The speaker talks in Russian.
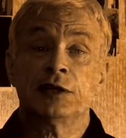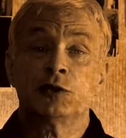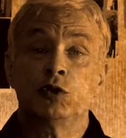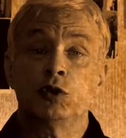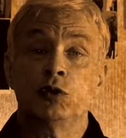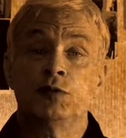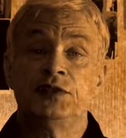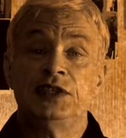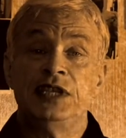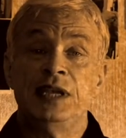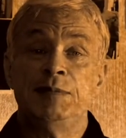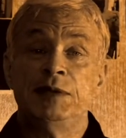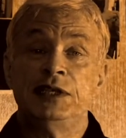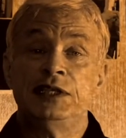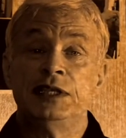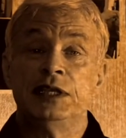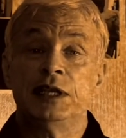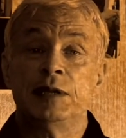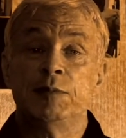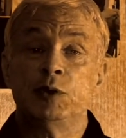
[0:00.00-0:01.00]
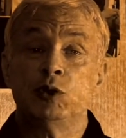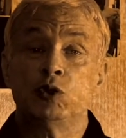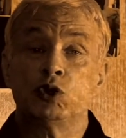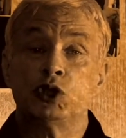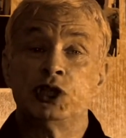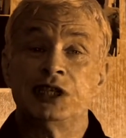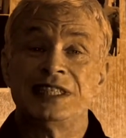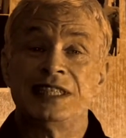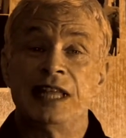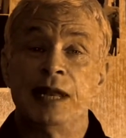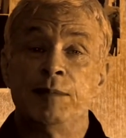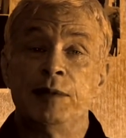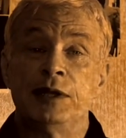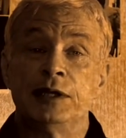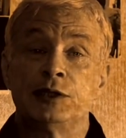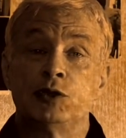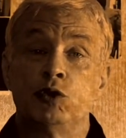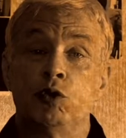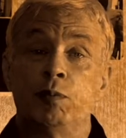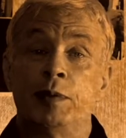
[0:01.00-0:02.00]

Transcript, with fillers: кто всеми силами души стремился